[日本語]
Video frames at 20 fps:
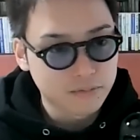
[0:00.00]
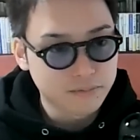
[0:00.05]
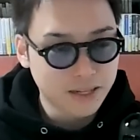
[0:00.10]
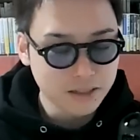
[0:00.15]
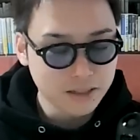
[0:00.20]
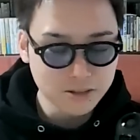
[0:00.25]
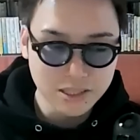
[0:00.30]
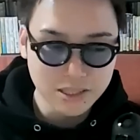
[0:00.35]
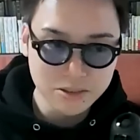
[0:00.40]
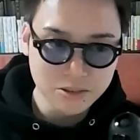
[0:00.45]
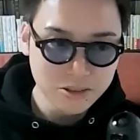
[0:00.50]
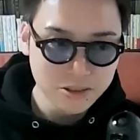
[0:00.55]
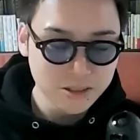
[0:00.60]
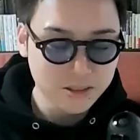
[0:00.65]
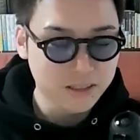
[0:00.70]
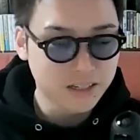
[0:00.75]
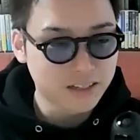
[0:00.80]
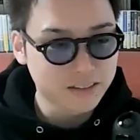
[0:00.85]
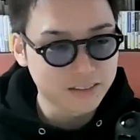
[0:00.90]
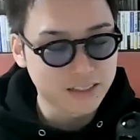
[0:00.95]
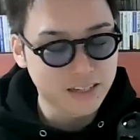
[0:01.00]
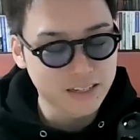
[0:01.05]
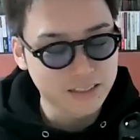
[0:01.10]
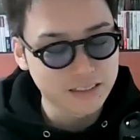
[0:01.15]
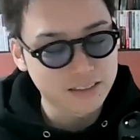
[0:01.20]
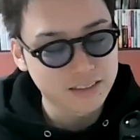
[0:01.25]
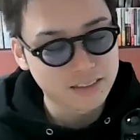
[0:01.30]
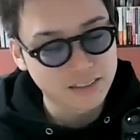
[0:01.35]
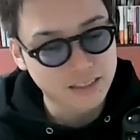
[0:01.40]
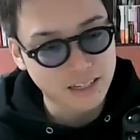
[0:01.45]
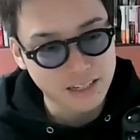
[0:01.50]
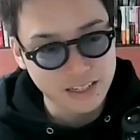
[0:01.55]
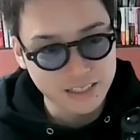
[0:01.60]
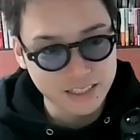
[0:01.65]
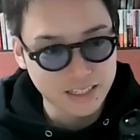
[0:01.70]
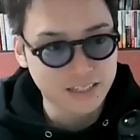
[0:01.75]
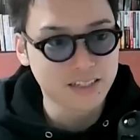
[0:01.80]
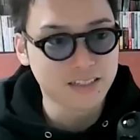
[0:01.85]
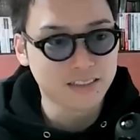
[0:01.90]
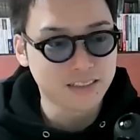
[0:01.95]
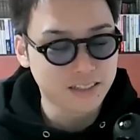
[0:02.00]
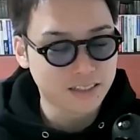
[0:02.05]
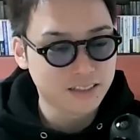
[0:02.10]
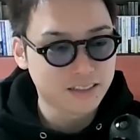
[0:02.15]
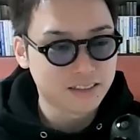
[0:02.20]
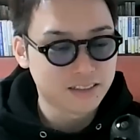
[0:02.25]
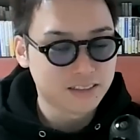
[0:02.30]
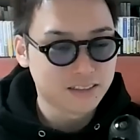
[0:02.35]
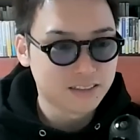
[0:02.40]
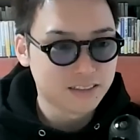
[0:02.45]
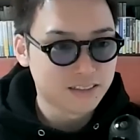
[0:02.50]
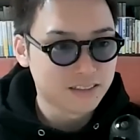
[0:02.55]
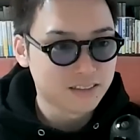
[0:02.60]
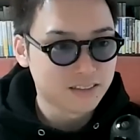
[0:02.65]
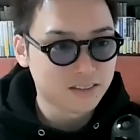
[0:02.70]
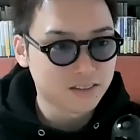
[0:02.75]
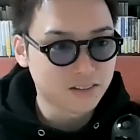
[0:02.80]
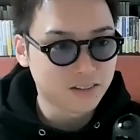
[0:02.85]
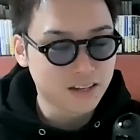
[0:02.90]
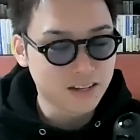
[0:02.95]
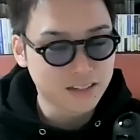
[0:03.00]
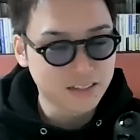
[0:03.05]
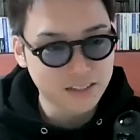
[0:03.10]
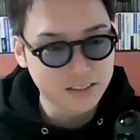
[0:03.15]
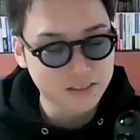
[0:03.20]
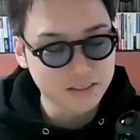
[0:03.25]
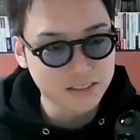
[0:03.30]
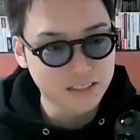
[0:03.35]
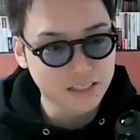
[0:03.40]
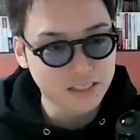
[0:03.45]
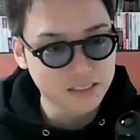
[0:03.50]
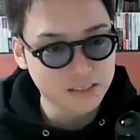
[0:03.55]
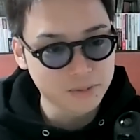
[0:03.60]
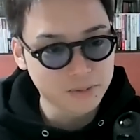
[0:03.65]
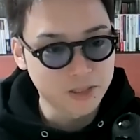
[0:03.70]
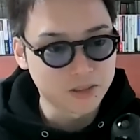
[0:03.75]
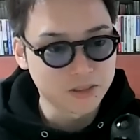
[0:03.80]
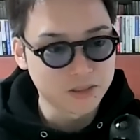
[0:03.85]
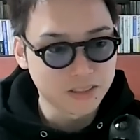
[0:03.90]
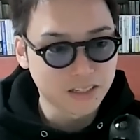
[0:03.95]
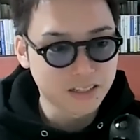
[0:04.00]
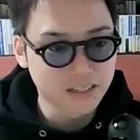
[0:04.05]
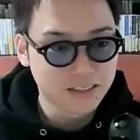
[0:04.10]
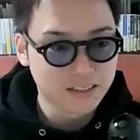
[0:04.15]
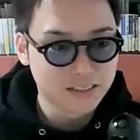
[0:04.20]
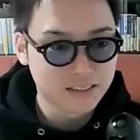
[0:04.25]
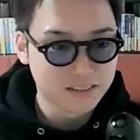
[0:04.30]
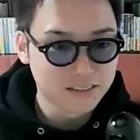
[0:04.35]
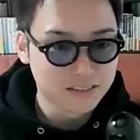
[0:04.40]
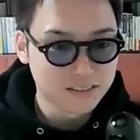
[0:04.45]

まあ、あとは能力あるないだけじゃないんで、その働く時間にもよるんで。